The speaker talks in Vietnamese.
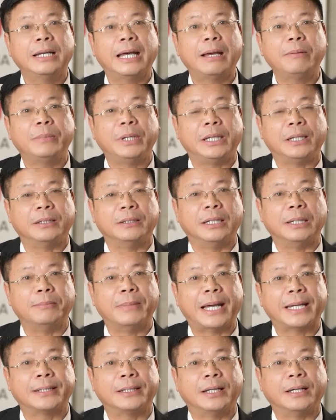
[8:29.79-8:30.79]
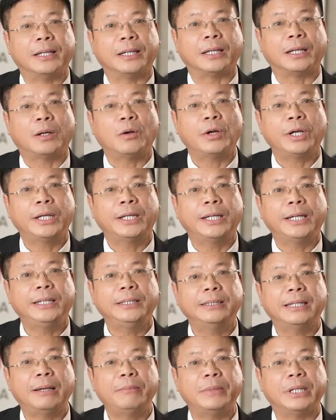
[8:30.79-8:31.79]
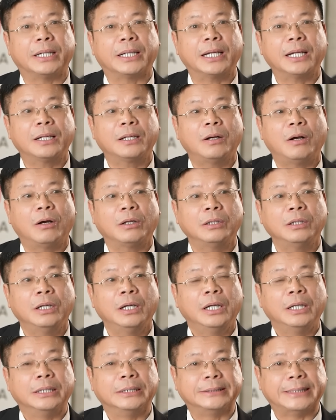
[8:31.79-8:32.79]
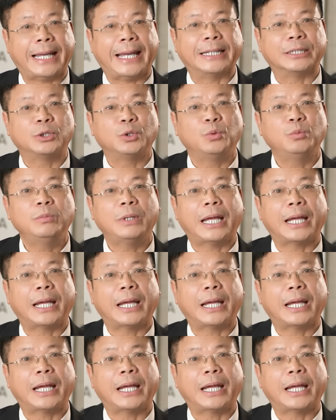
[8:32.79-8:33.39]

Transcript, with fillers: đã bị người bạn đời coi khinh, đã bị các con rẻ rúng,